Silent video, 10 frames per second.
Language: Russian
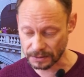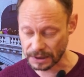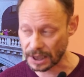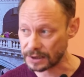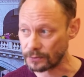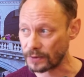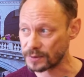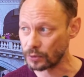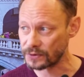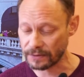для этого у
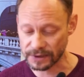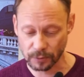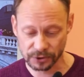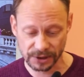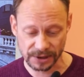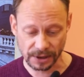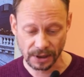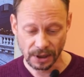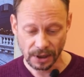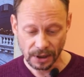вас будут все возможности,
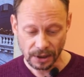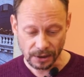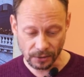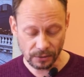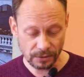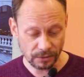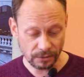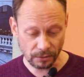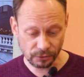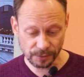но
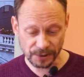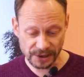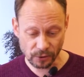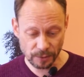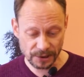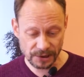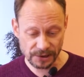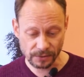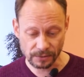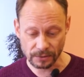нужно познакомиться с